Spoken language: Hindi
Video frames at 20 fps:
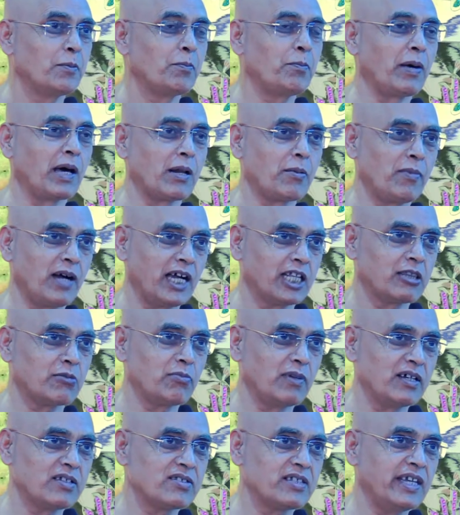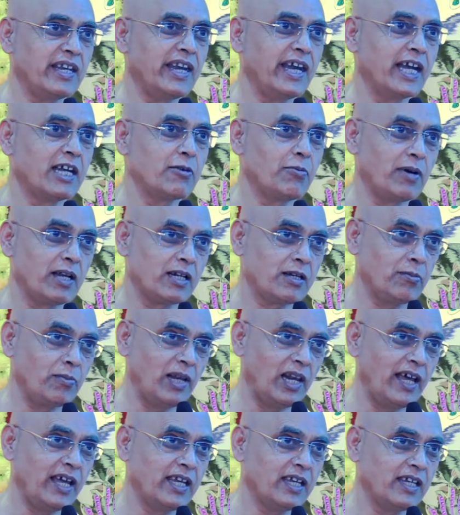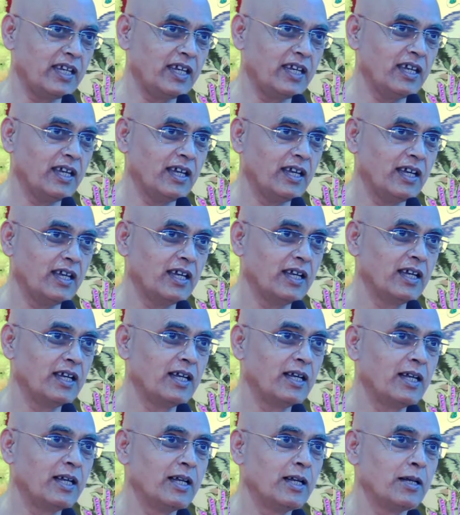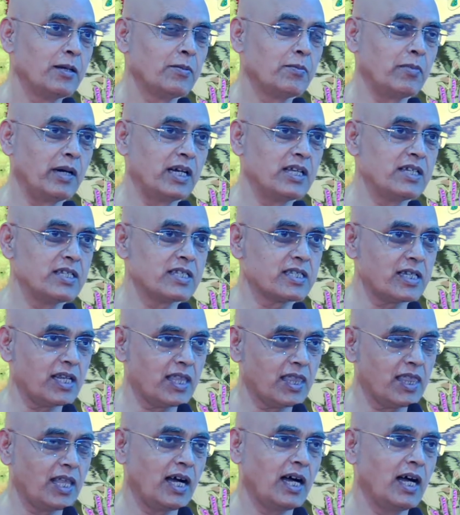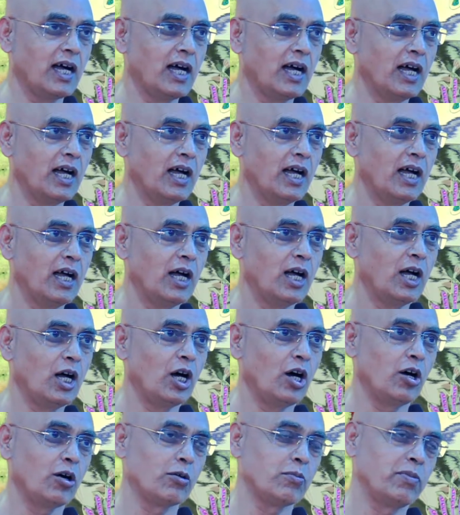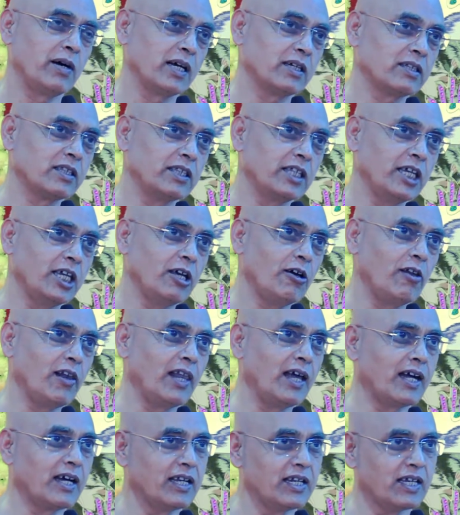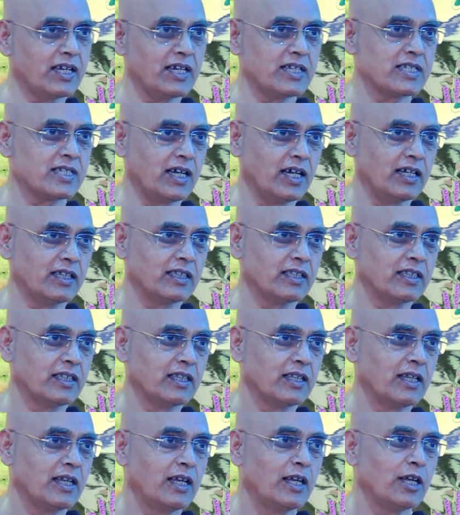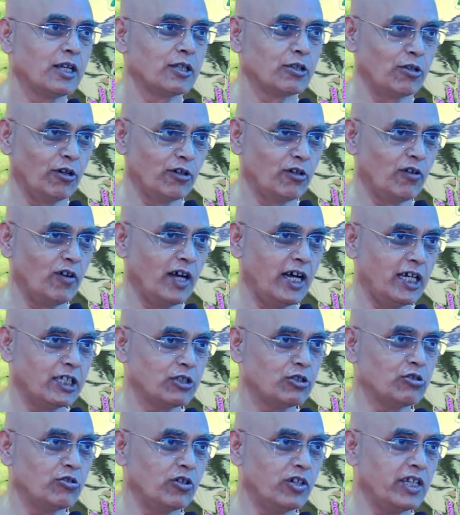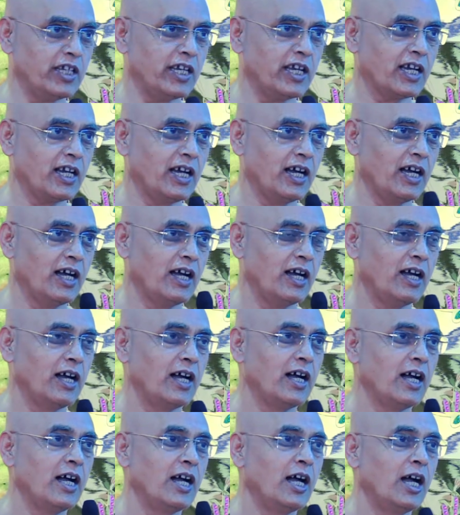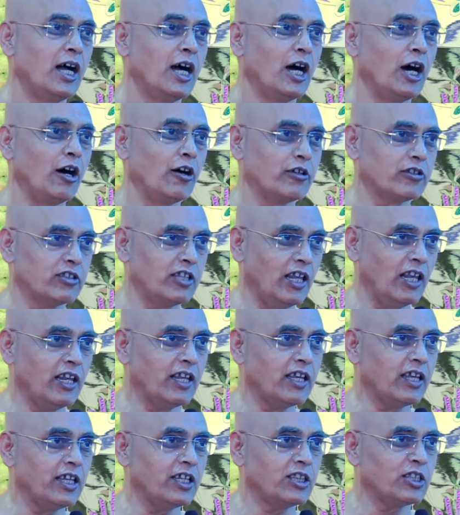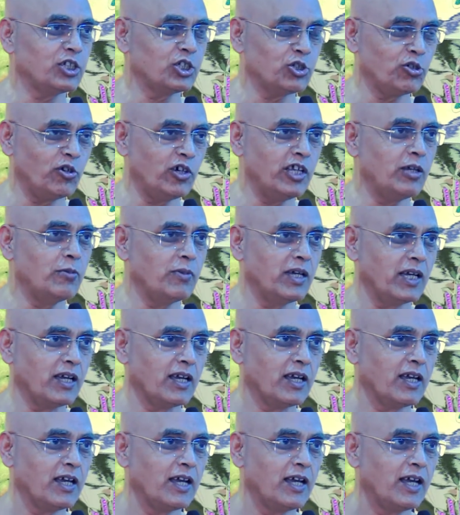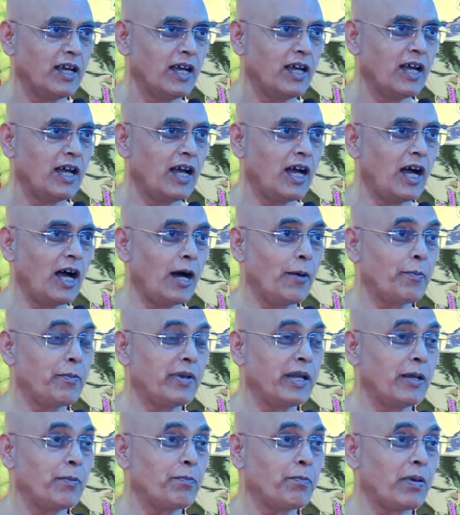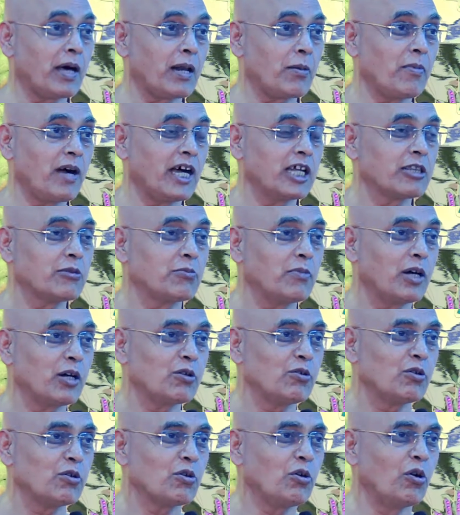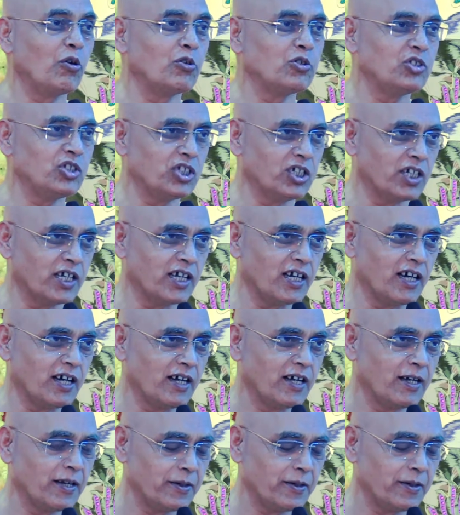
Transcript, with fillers: परमात्मा से नेटवर्क मिलाएंगे बड़ी श्रद्धा और भक्ति और लगन के साथ दोनों हाथ जोड़िएगा और दिल की तिजोड़ी में अपने परमात्मा को खोजिएगा